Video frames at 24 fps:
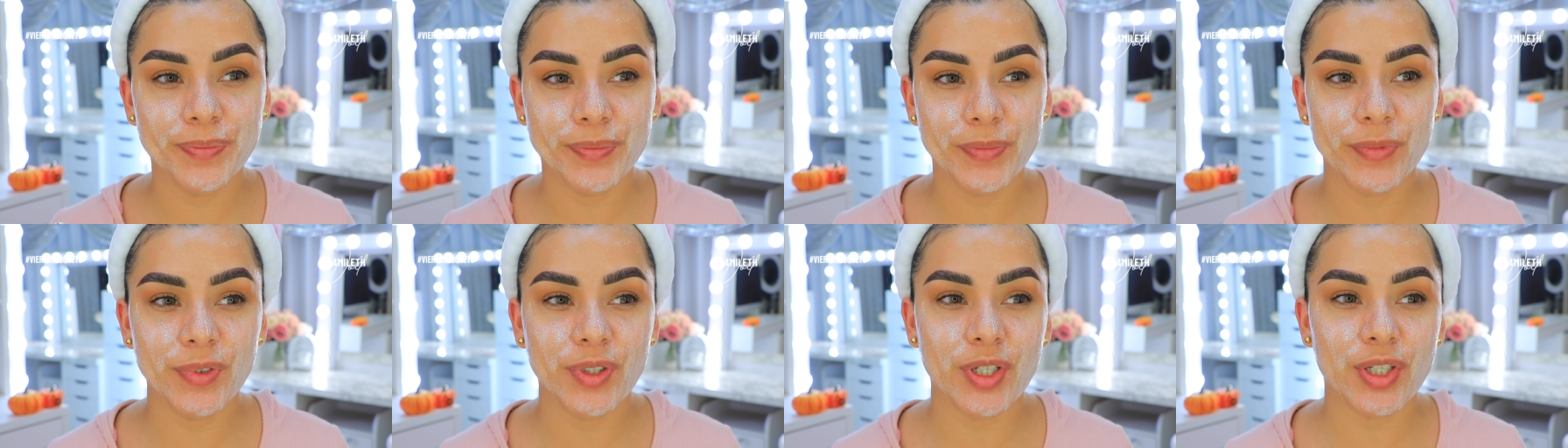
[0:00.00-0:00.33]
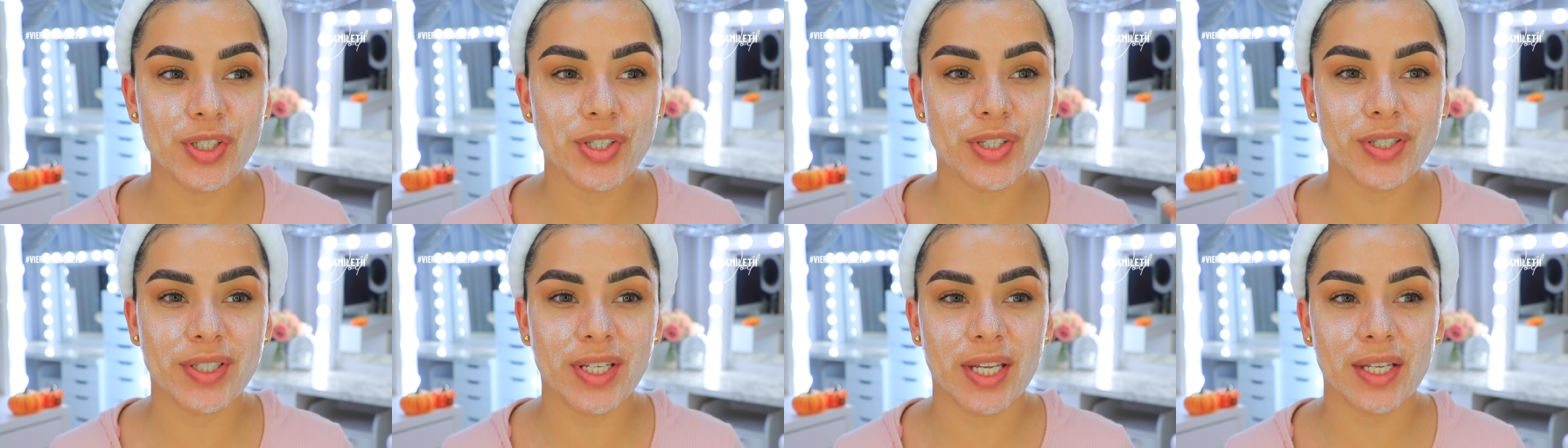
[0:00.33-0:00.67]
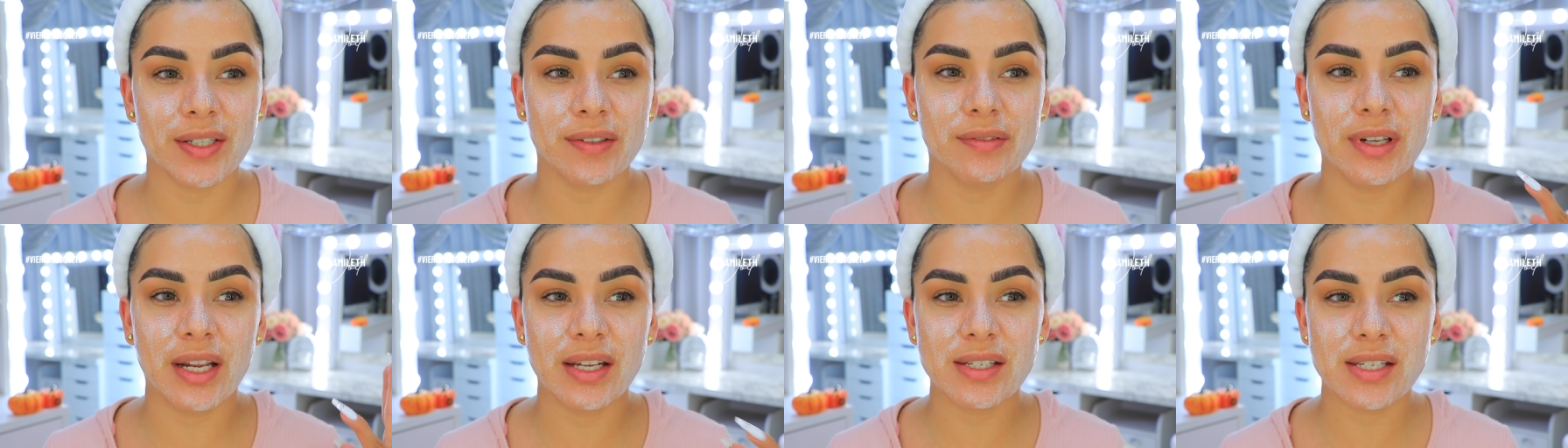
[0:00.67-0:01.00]
no
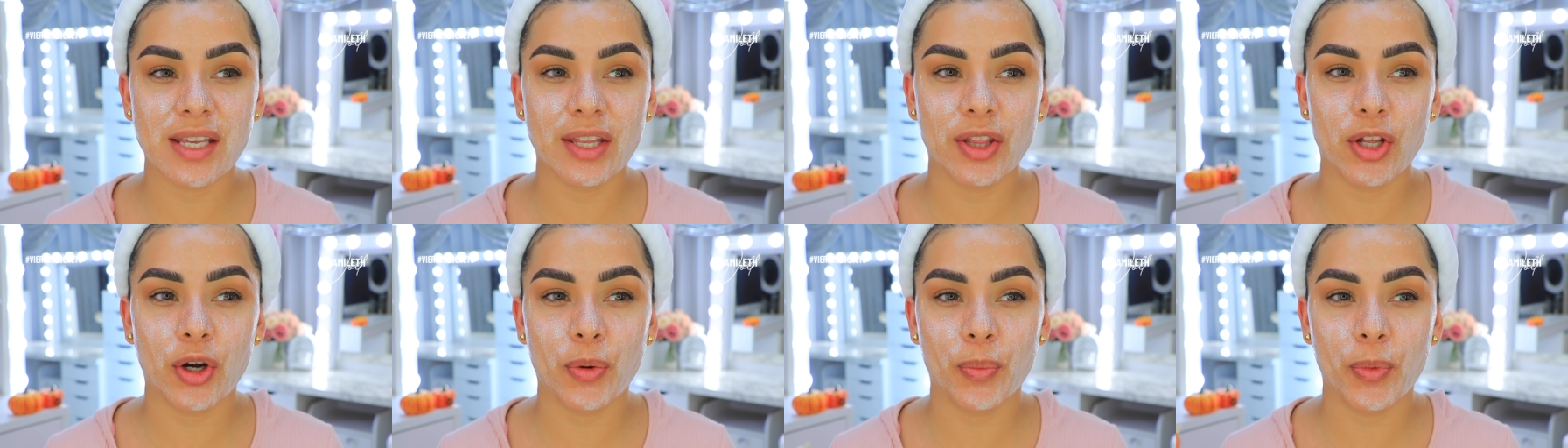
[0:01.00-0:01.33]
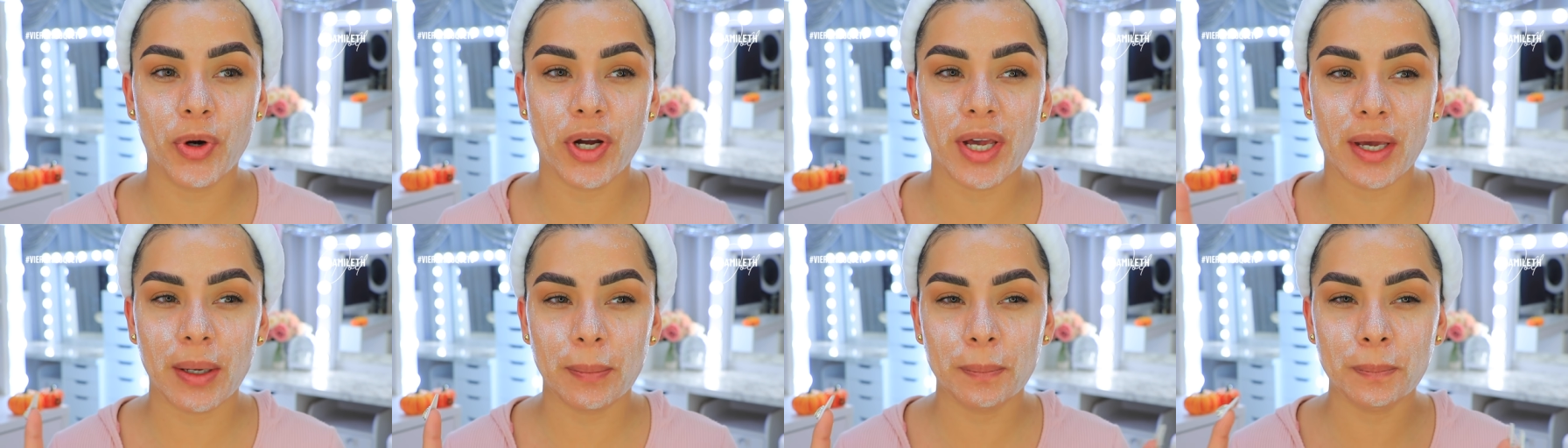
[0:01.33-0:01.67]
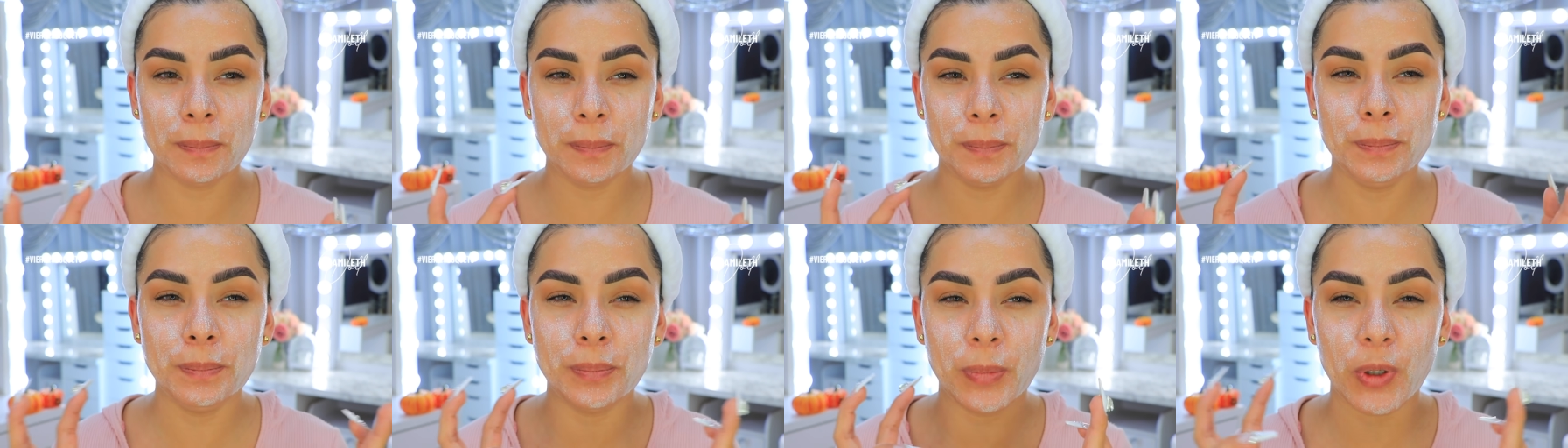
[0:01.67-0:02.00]
sé, la siento como que
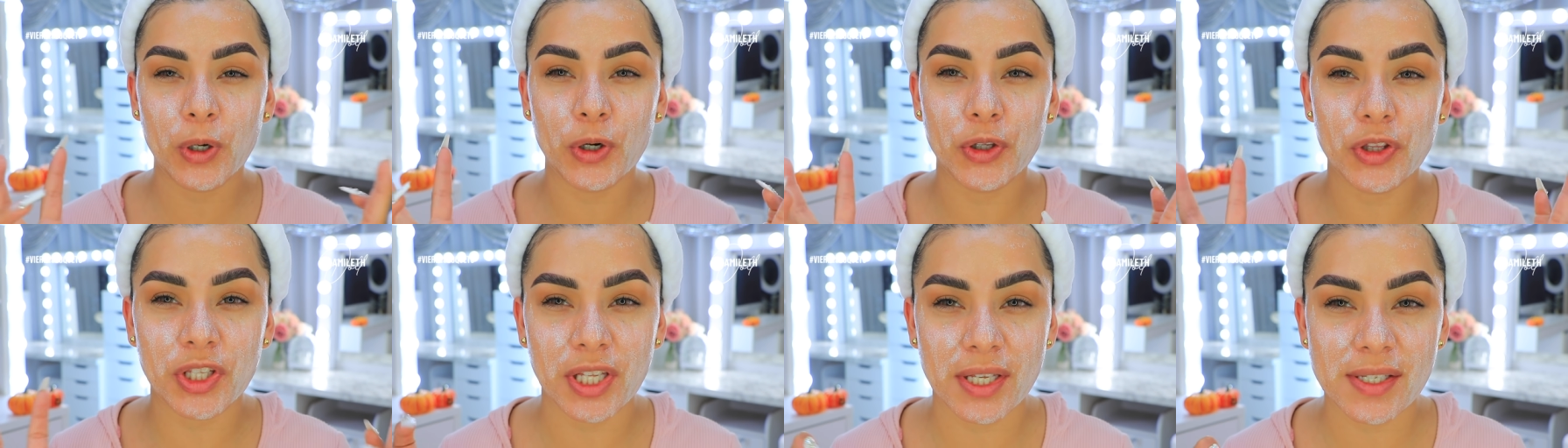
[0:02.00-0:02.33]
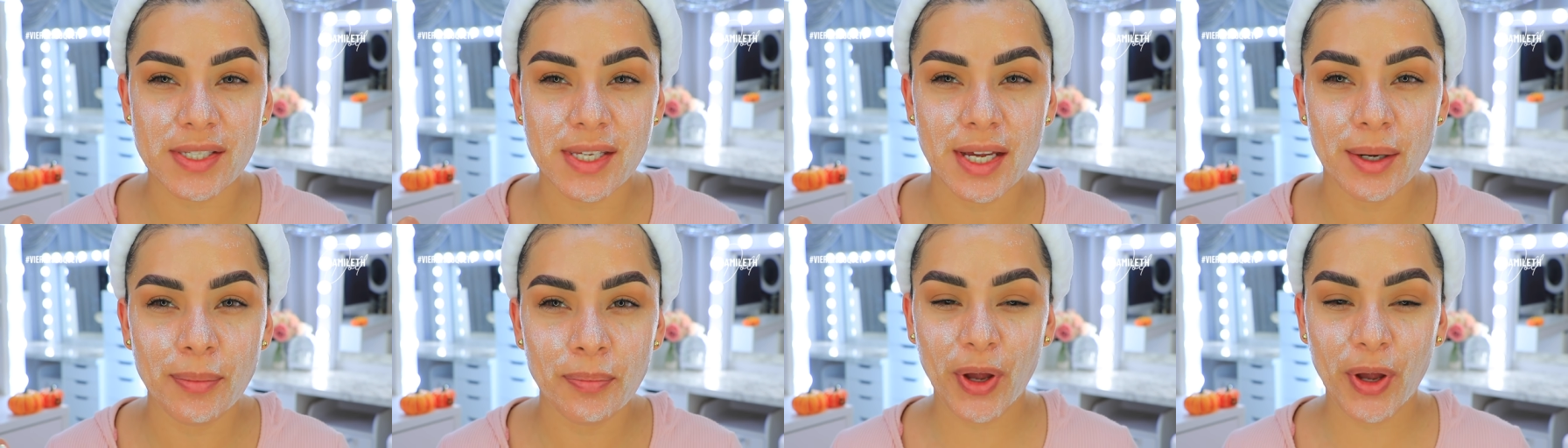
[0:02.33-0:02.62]
un poco tiesa.